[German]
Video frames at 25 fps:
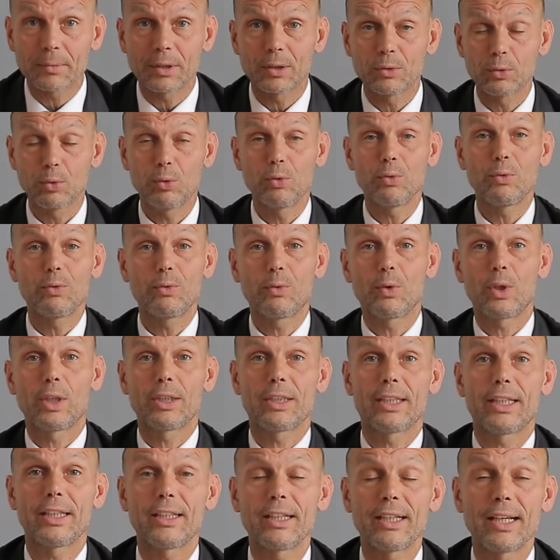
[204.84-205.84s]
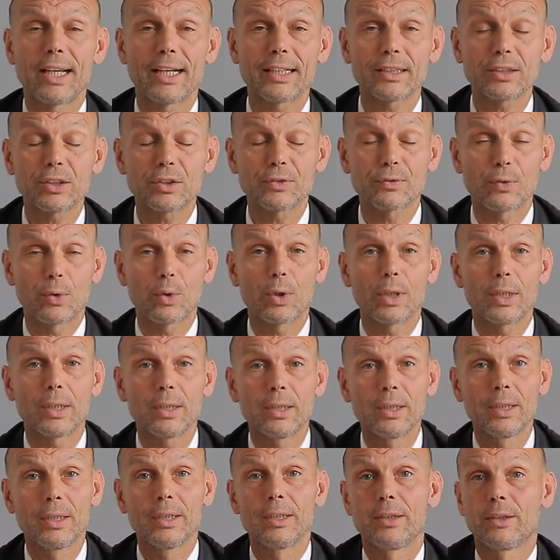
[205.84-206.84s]
dann denkt man, oh, wo hat der denn Angst
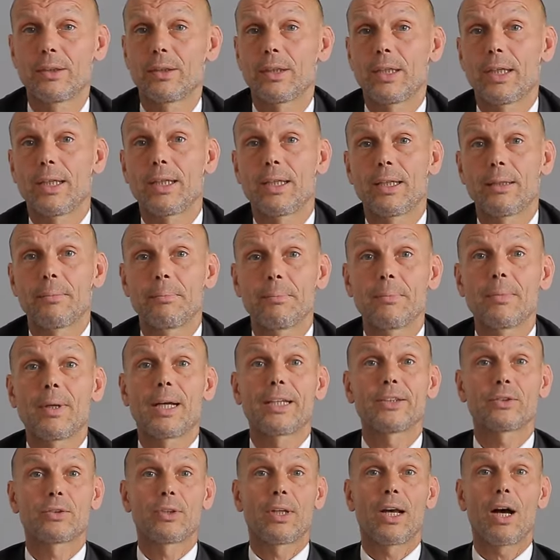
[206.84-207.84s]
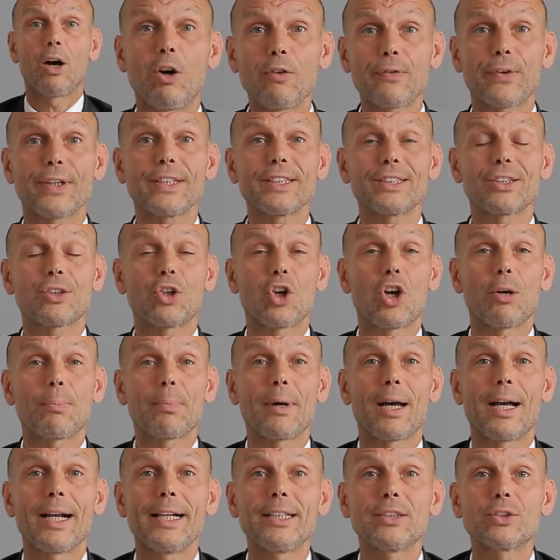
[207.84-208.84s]
vor? Ähm, also eine aufrechte
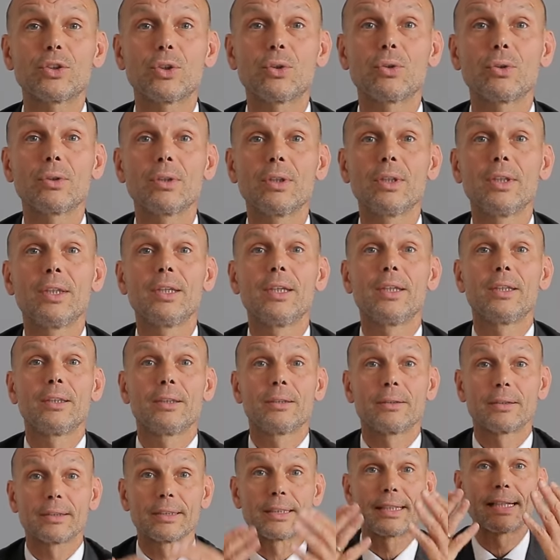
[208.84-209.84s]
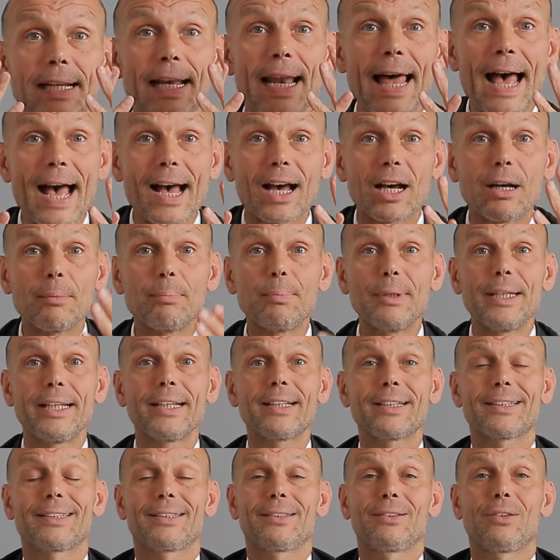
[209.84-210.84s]
Körperhaltung, ein klarer
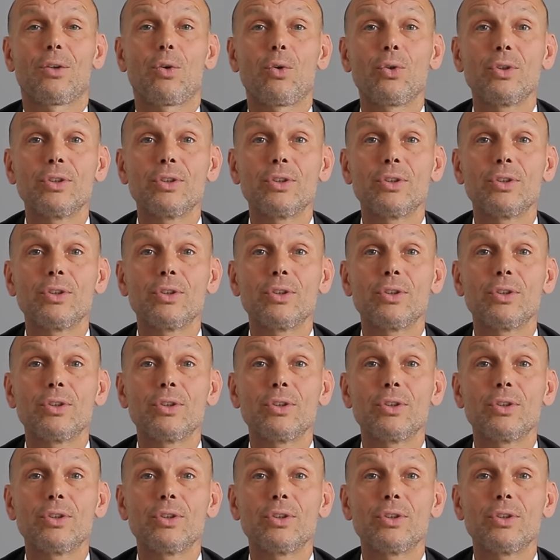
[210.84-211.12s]
Blick